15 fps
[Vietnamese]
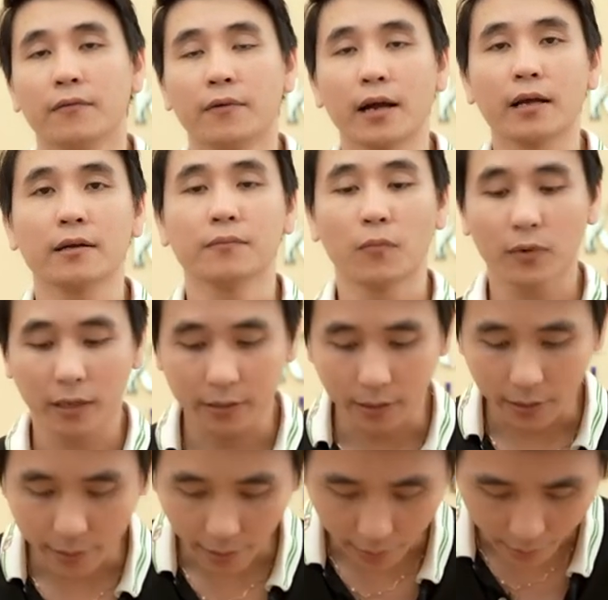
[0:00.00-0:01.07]
Vâng, một lần
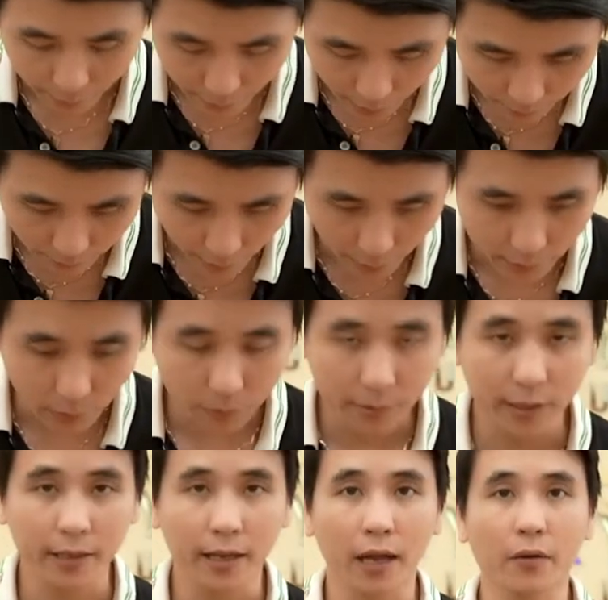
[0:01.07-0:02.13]
nữa Kỳ Lân cảm ơn và
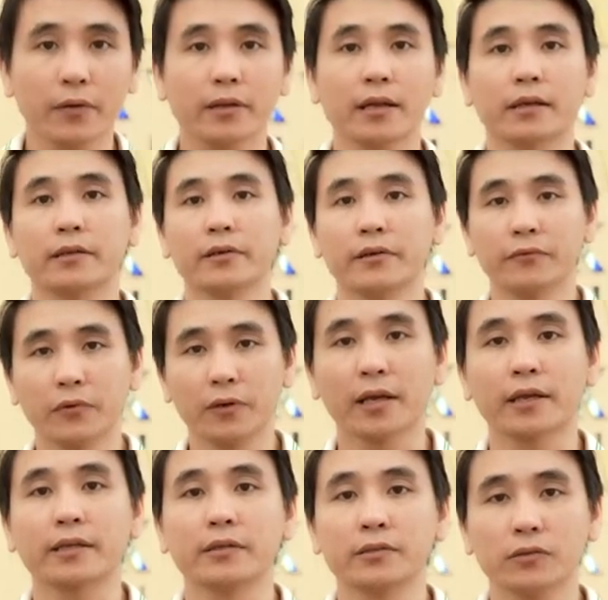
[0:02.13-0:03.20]
chúc tất cả quý khách thật nhiều niềm
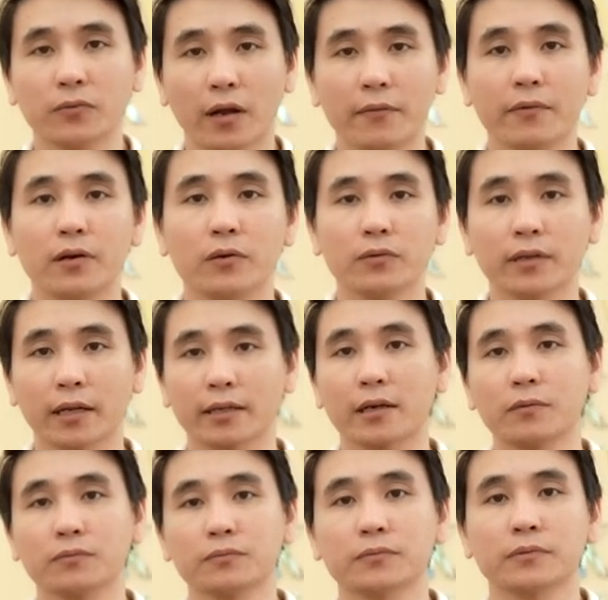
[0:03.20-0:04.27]
thật nhiều sức khỏe và luôn thành
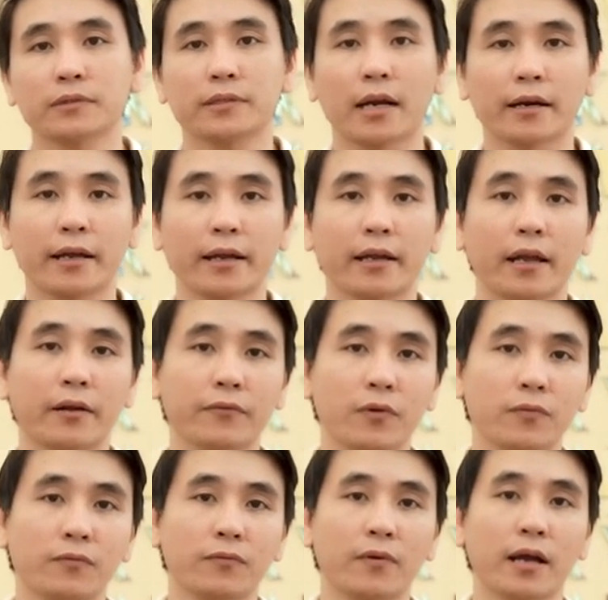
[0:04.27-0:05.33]
công, tràn đầy hạnh
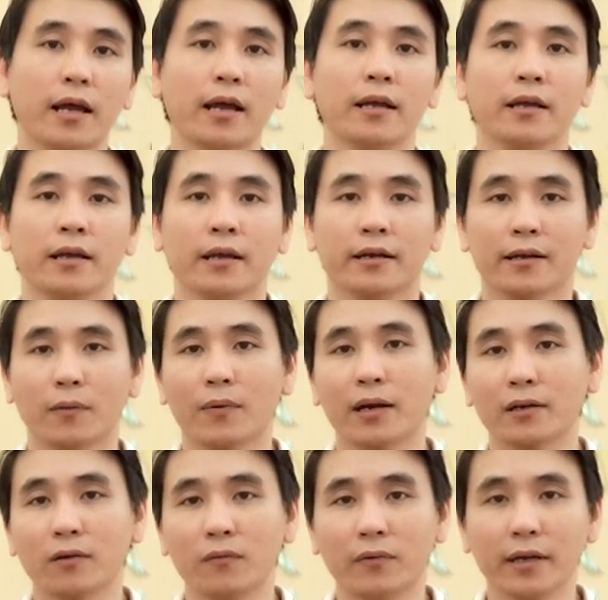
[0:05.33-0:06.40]
phúc và đồng
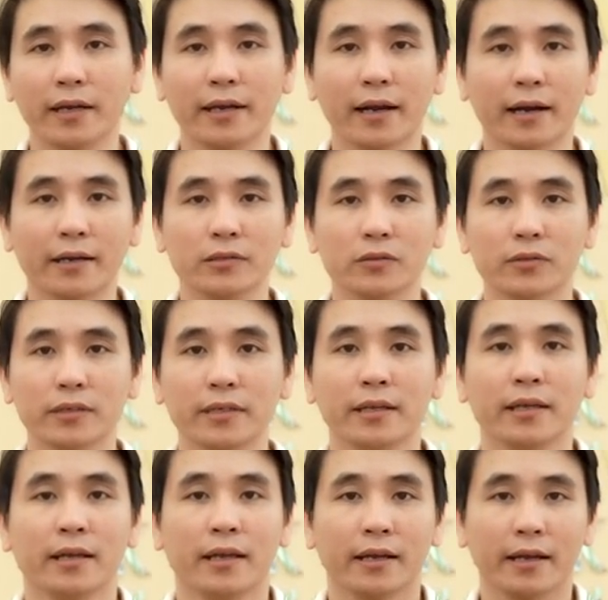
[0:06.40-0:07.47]
hành cùng với Kỳ Lân Luxury.
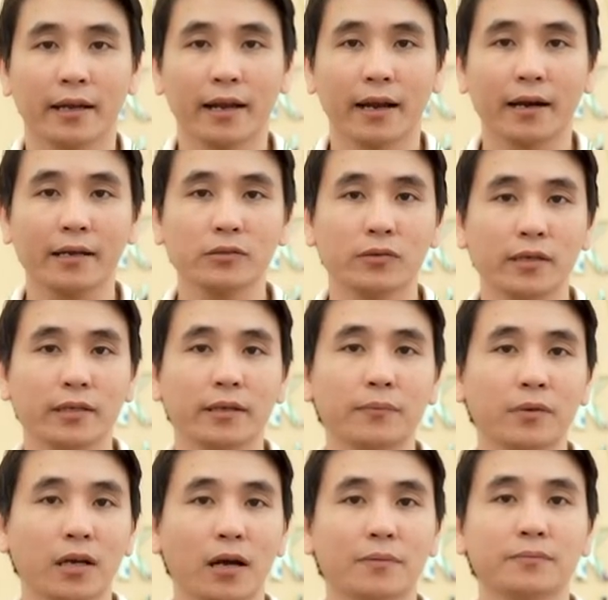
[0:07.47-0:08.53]

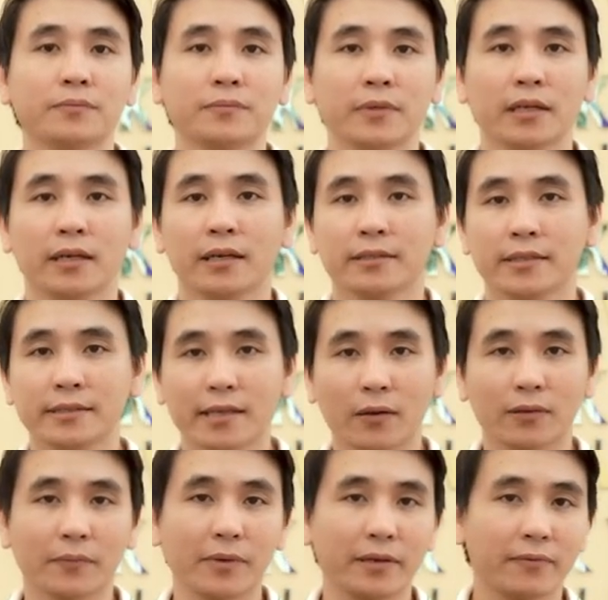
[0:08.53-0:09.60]
Kylanluxury.com. Xin
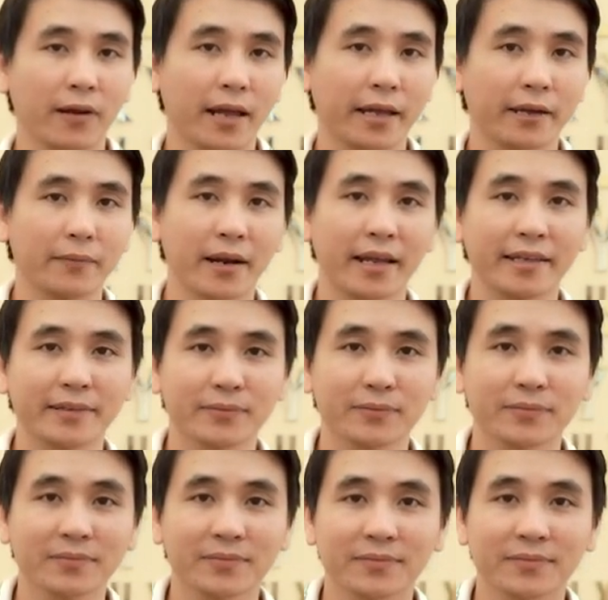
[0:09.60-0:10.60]
chào tạm biệt và hẹn gặp lại.